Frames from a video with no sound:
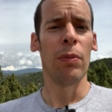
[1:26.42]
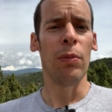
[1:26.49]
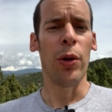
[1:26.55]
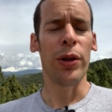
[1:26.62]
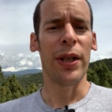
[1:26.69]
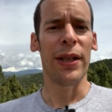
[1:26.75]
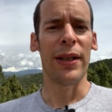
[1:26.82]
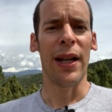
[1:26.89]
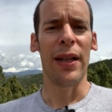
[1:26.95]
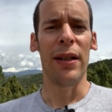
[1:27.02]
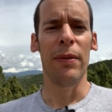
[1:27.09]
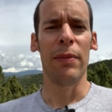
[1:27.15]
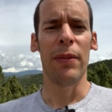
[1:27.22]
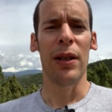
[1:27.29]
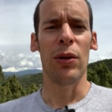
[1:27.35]
Moisés
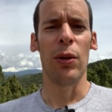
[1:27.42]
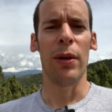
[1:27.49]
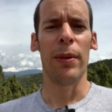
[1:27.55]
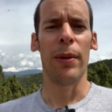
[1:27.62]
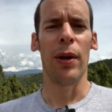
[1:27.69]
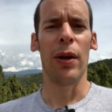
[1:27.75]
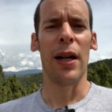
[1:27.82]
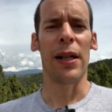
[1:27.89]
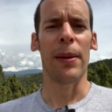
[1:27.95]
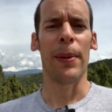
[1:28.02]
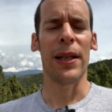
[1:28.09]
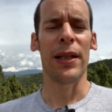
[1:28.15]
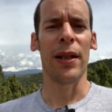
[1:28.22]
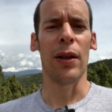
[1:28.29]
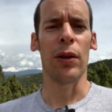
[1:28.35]
Naim, en su libro La
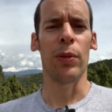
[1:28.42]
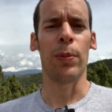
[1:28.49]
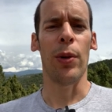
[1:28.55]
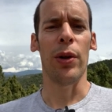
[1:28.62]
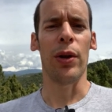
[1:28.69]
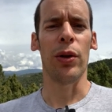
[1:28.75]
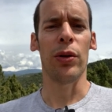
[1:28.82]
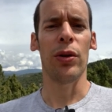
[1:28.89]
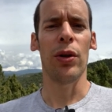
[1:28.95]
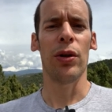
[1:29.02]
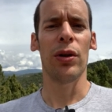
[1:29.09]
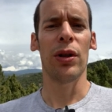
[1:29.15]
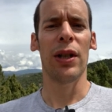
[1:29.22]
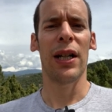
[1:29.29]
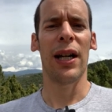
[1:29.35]
revancha de los
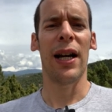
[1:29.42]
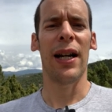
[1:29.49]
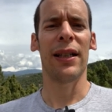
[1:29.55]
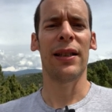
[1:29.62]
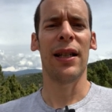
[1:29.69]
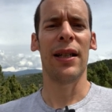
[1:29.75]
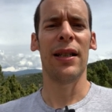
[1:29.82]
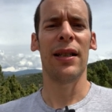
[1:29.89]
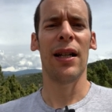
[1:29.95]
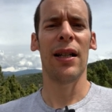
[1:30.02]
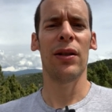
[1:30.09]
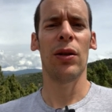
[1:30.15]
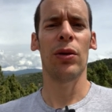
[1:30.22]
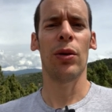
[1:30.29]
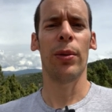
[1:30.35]
poderosos, caracteriza a
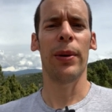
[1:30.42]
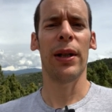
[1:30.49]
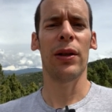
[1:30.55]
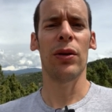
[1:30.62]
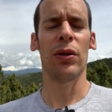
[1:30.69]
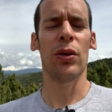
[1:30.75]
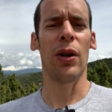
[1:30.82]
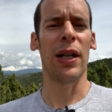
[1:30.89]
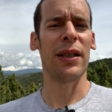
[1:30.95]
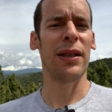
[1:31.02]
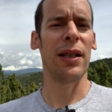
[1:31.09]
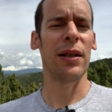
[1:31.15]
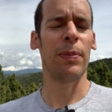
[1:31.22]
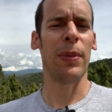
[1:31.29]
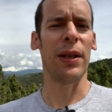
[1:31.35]
estos gobiernos con las
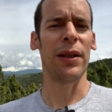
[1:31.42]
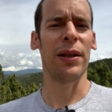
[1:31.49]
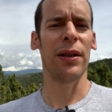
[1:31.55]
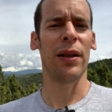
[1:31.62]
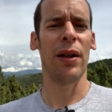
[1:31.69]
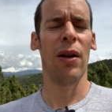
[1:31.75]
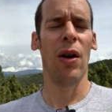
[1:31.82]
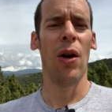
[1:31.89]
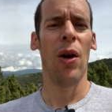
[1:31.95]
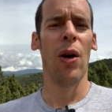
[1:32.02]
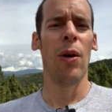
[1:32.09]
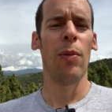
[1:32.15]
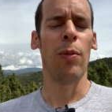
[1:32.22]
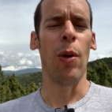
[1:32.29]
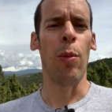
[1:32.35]
tres Ps,
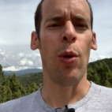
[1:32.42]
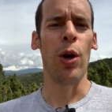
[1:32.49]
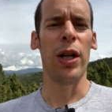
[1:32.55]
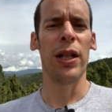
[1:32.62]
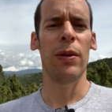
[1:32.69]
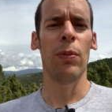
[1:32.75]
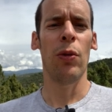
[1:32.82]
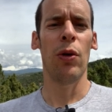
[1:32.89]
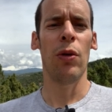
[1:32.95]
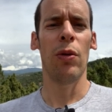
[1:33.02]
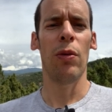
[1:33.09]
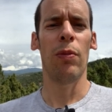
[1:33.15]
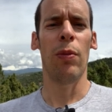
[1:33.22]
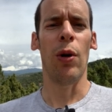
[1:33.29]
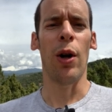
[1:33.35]
populismo,
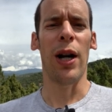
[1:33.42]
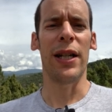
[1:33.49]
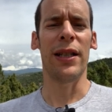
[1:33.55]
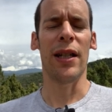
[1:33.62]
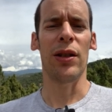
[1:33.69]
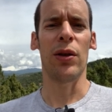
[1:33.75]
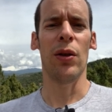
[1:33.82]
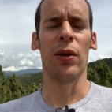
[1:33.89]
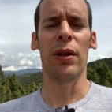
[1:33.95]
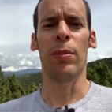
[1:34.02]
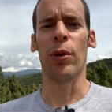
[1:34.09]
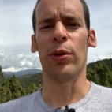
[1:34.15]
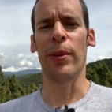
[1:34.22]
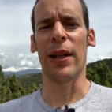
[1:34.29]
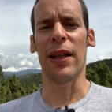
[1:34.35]
polarización y
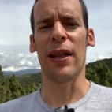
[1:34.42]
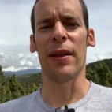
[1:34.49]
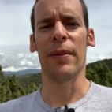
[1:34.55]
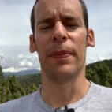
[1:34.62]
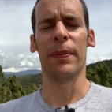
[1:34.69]
posverdad.